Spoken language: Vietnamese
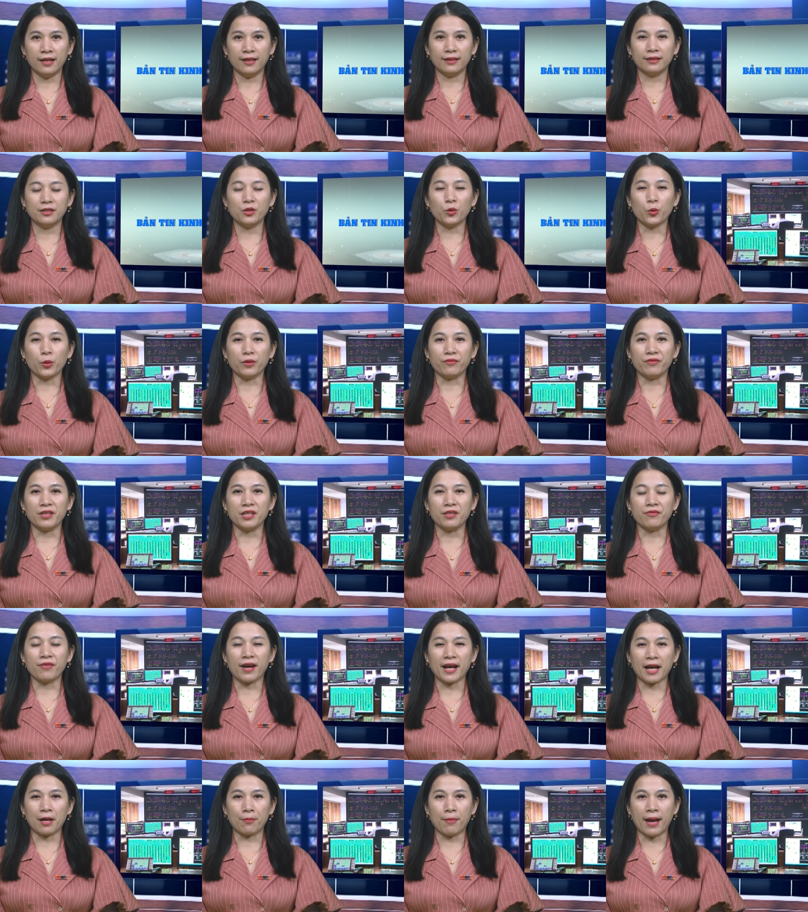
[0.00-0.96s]
Thưa quý vị
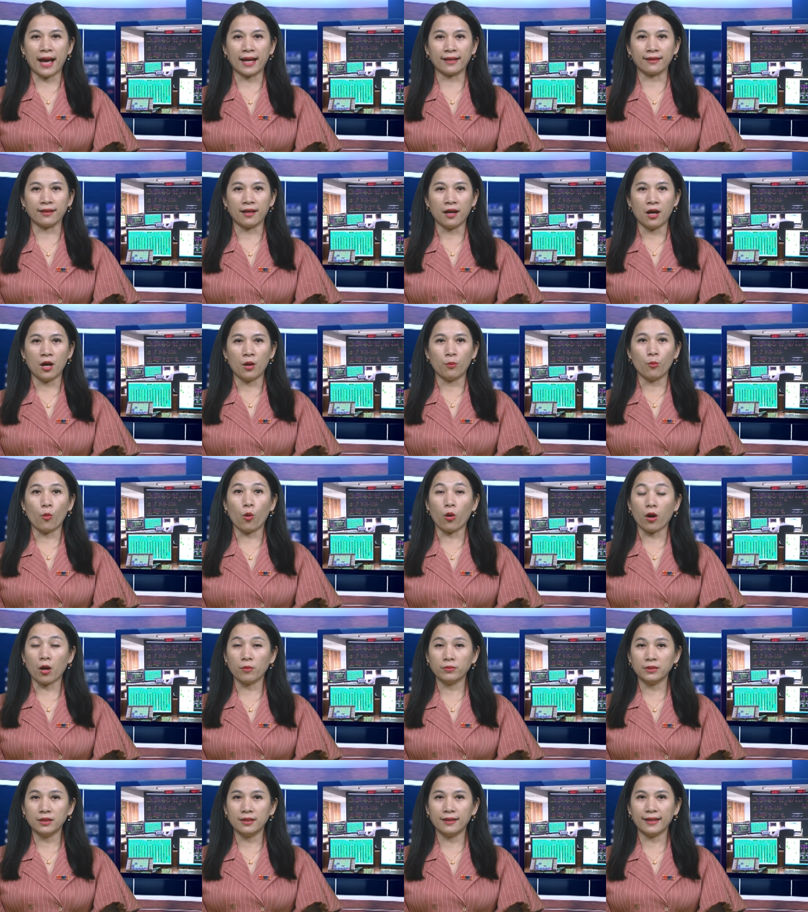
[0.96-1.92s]
và các bạn, Bộ
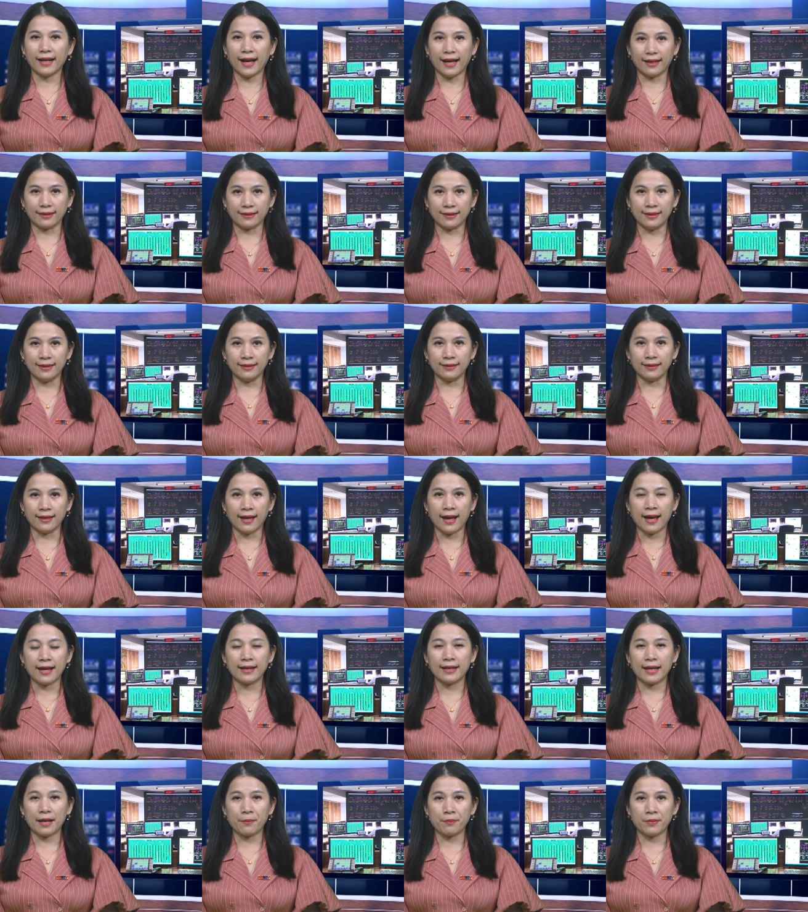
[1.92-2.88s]
Công Thương khẳng định
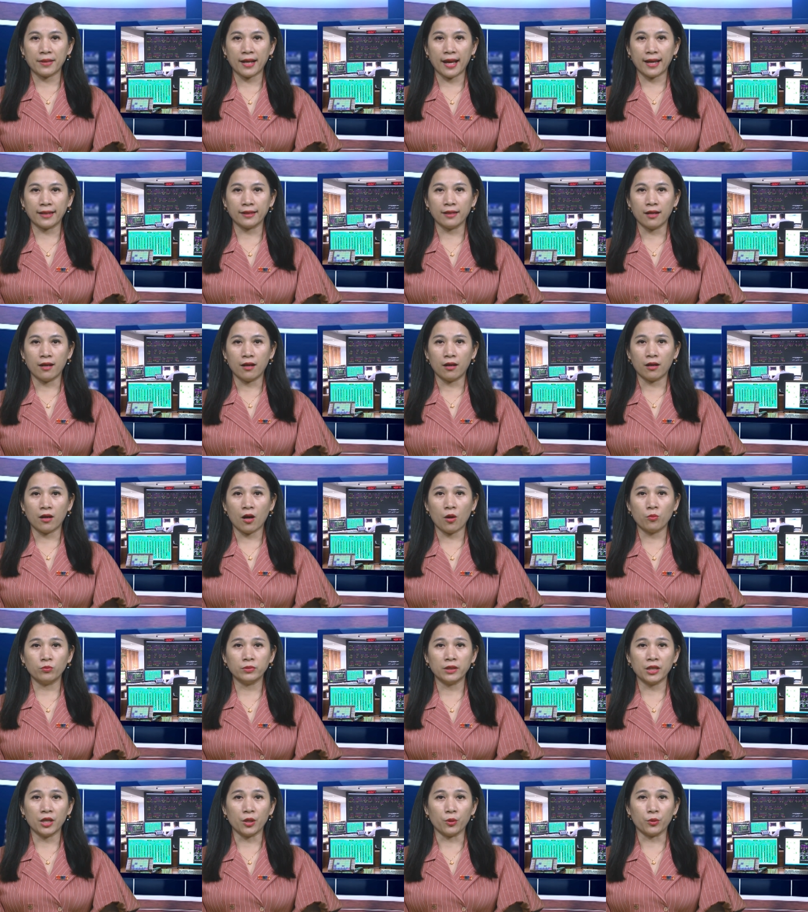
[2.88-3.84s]
năm nay
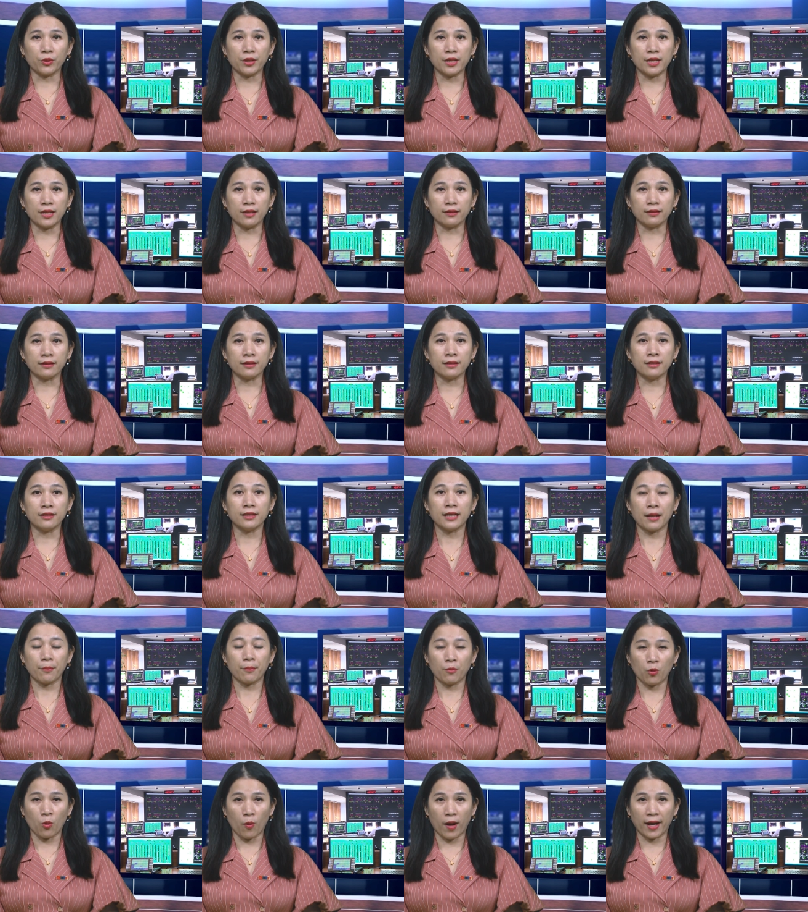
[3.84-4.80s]
không thiếu điện như
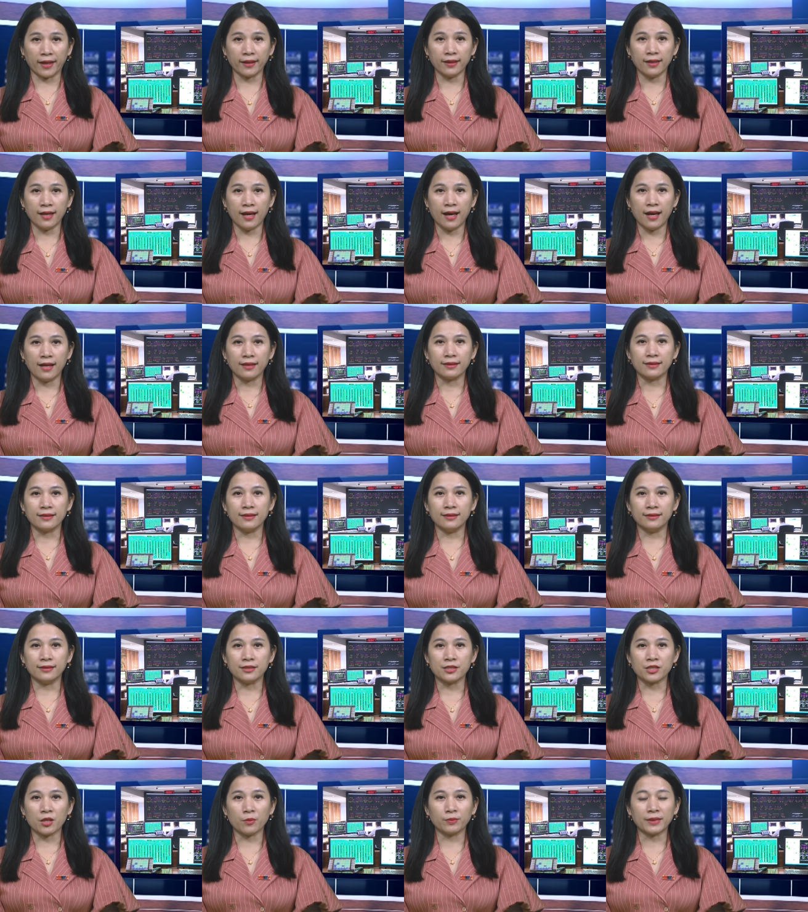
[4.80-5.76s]
năm ngoái,
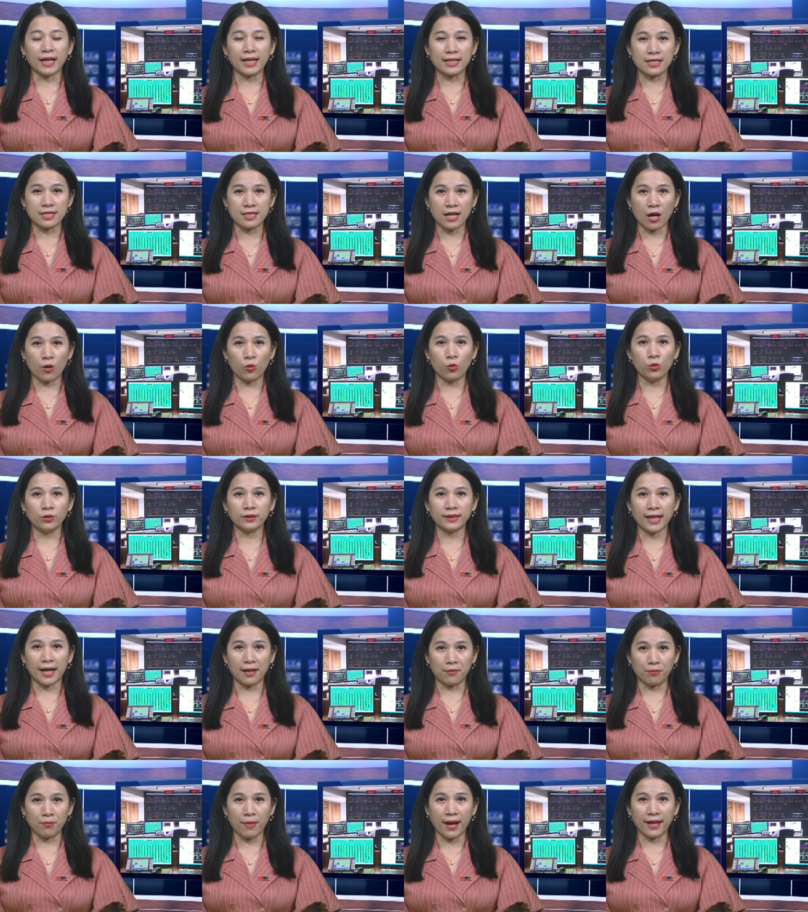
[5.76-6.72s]
nhưng trong tháng sáu,
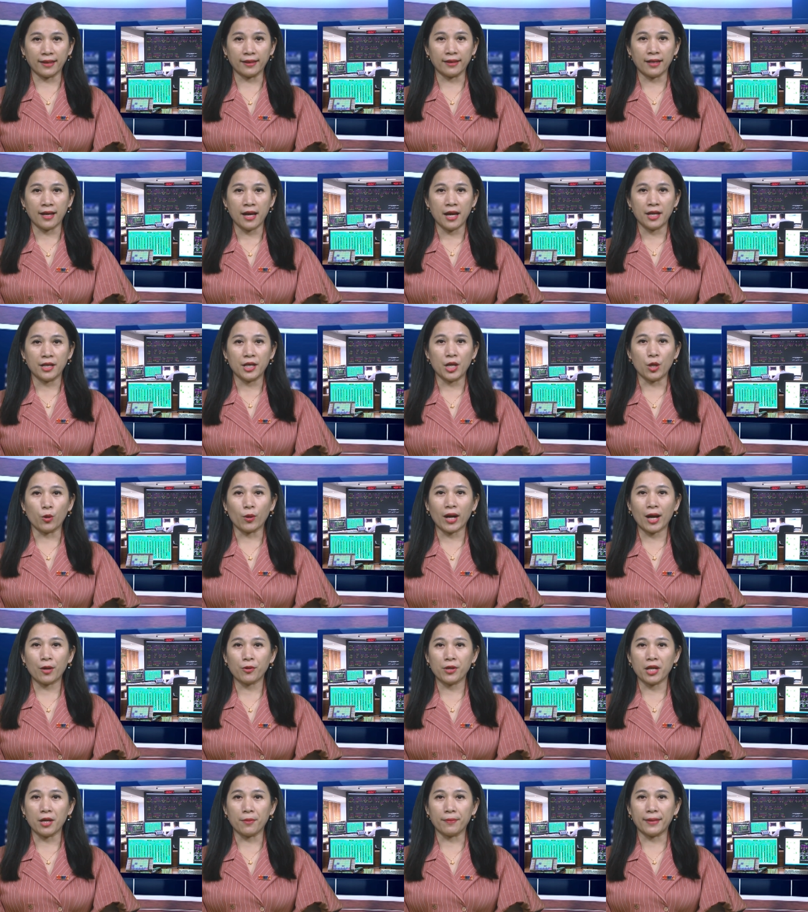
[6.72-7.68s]
tháng bảy, nếu cao
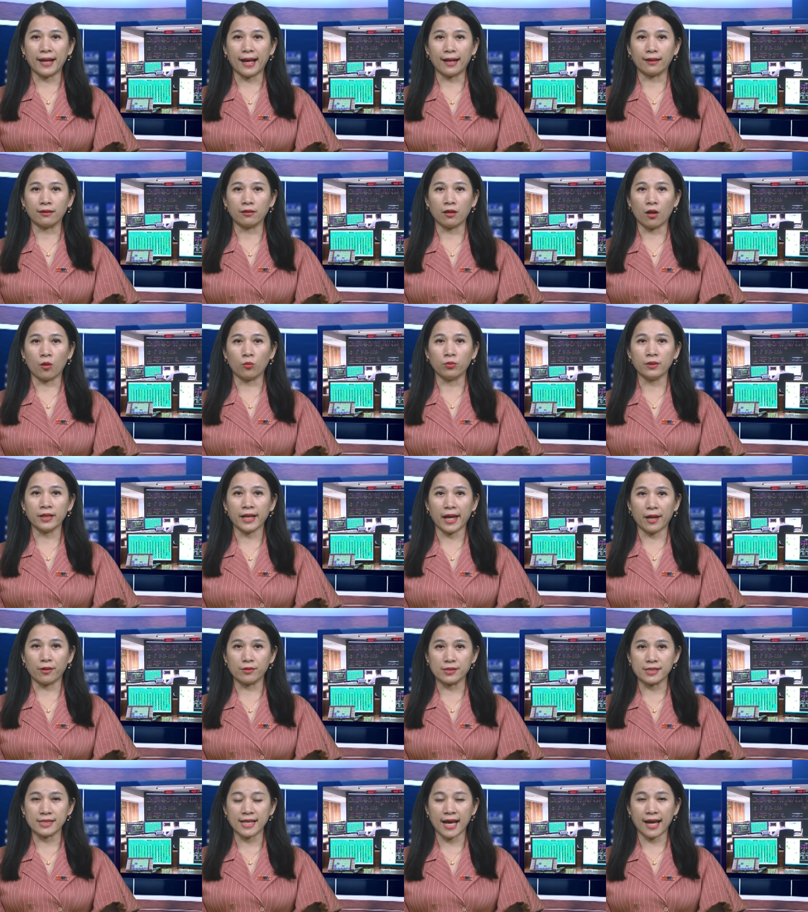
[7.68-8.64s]
điểm nắng nóng
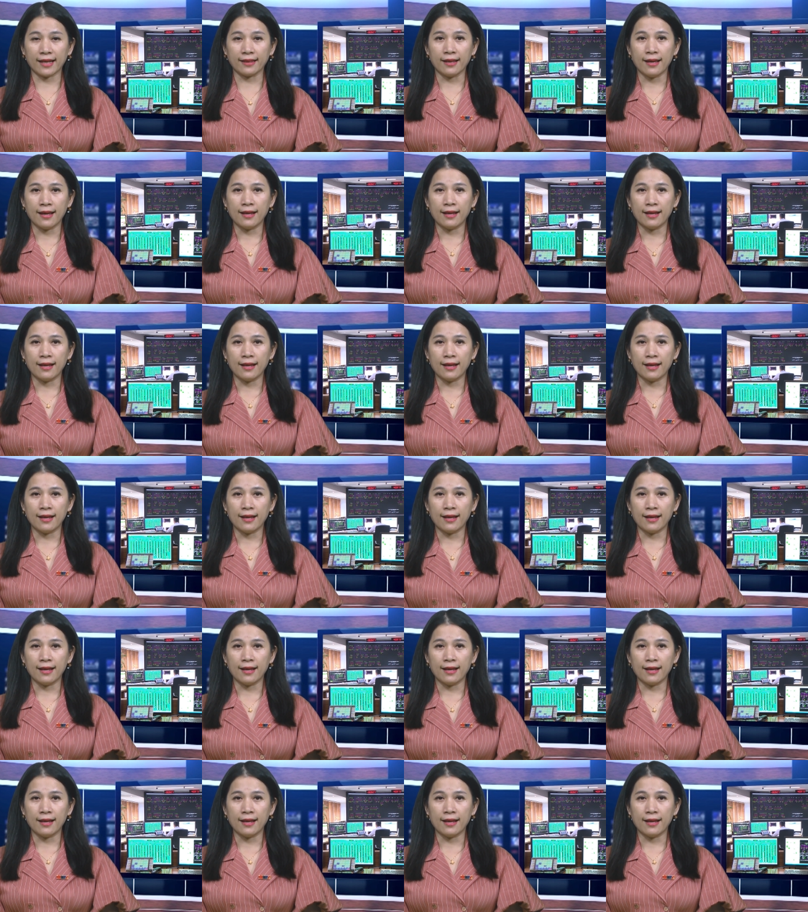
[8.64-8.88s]
kéo dài